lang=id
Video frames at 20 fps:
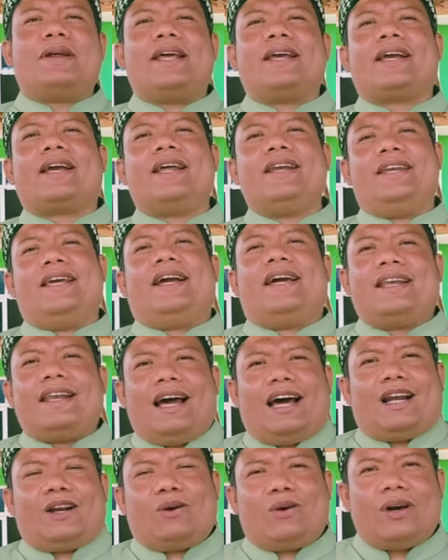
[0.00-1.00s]
mereka dengan
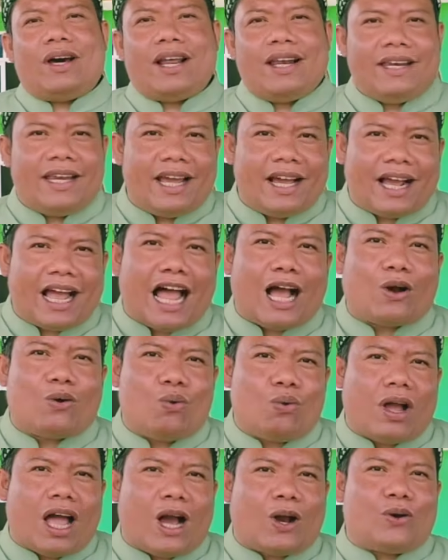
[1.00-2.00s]
arogannya
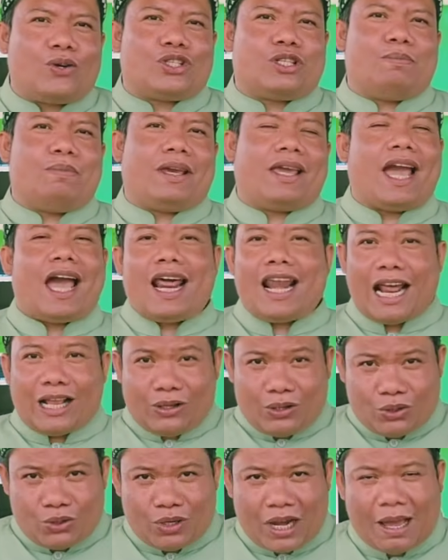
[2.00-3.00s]
ngaku-ngaku sebagai anak
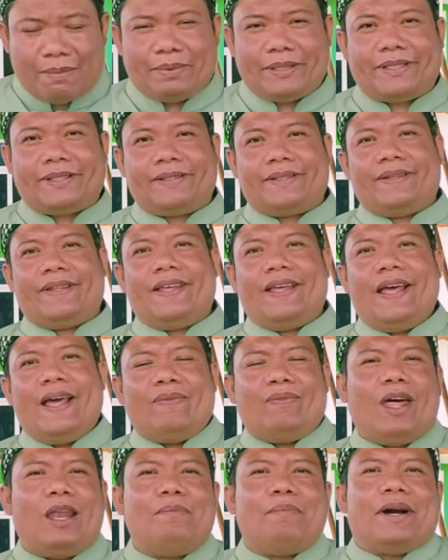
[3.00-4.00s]
cucu Nabi
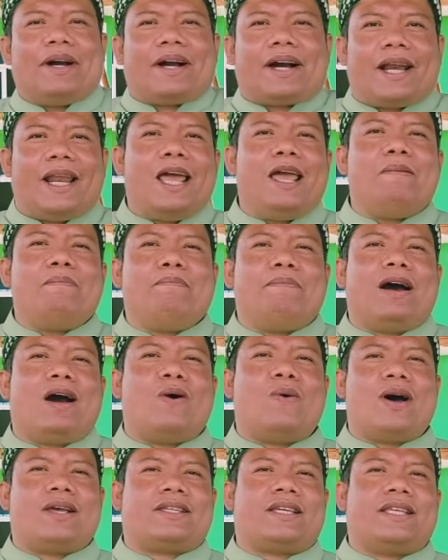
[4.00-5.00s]
dan mengklaim
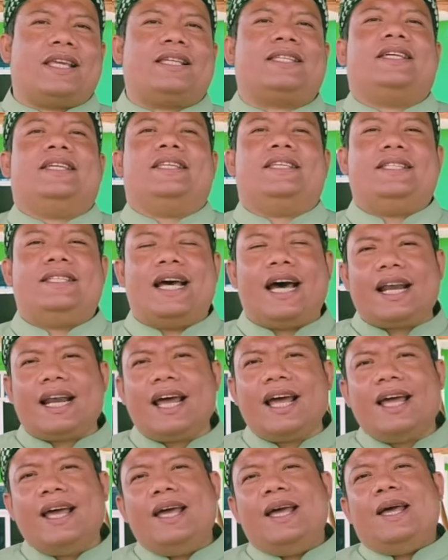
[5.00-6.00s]
bahwasanya
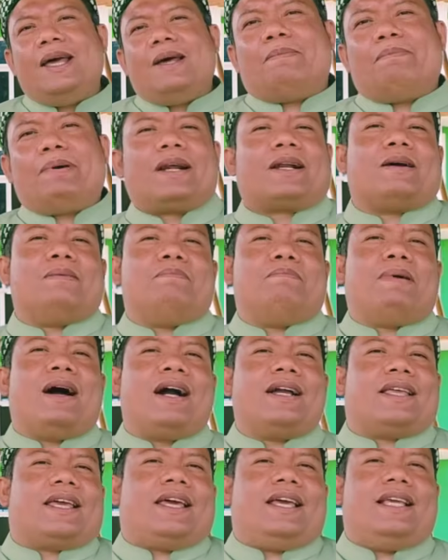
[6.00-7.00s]
sejarah
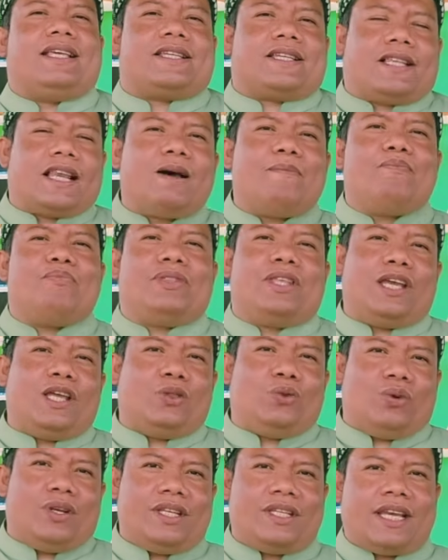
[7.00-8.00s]
berkembangnya Islam di
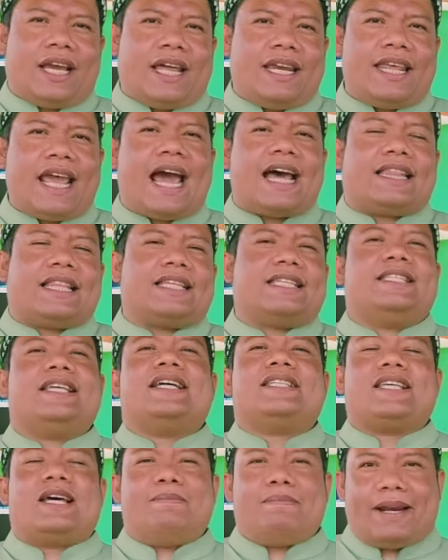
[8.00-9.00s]
Indonesia ini atas
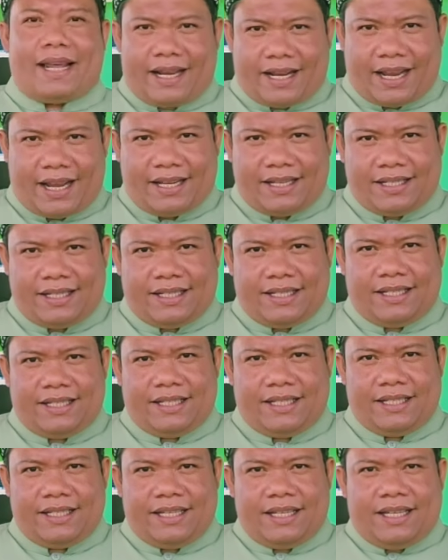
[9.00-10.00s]
jasa mereka.
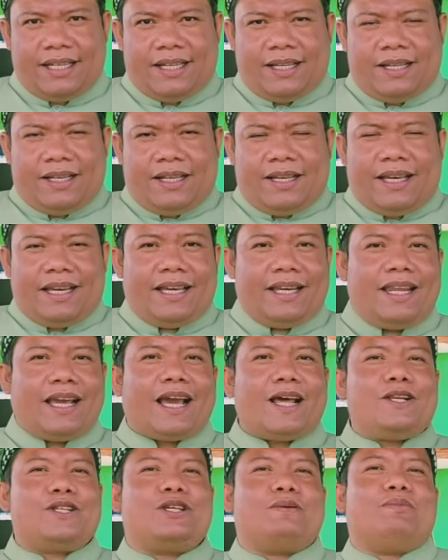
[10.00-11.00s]
Ini
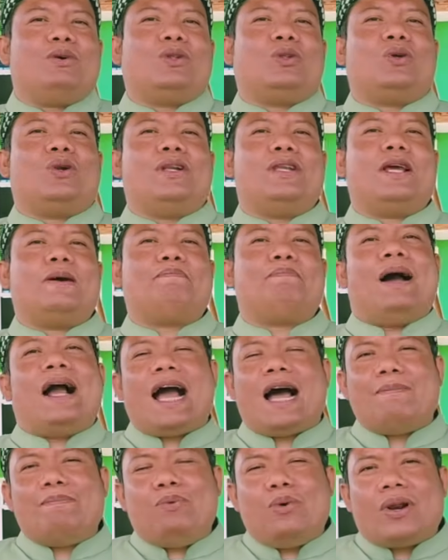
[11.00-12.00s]
kan sebetulnya
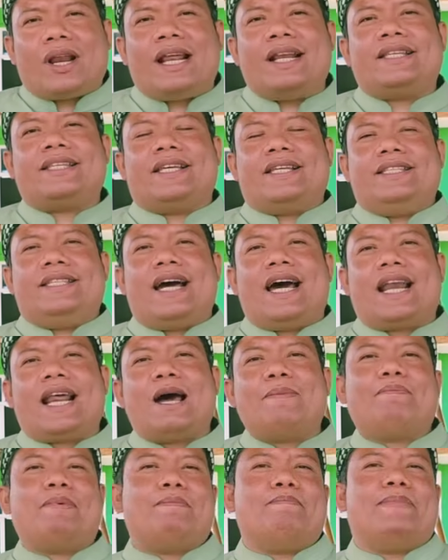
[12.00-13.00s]
pengaburan
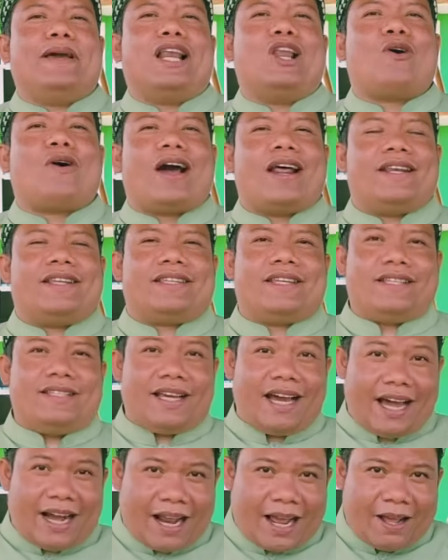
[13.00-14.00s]
sejarah, pembelokan
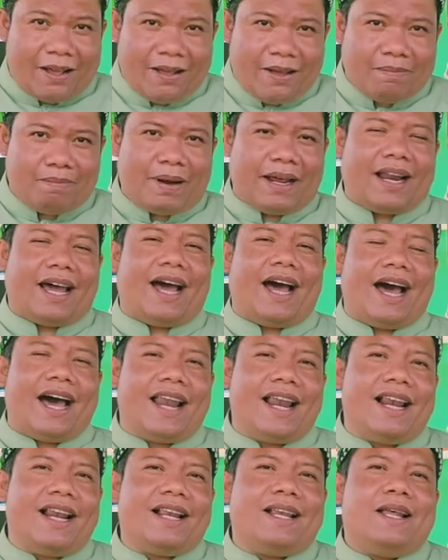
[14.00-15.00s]
sejarah.
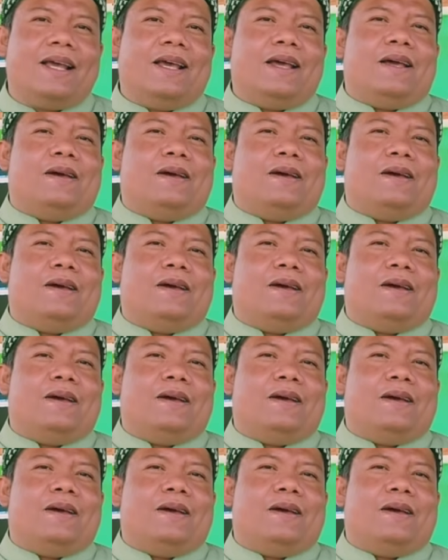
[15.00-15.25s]
Padahal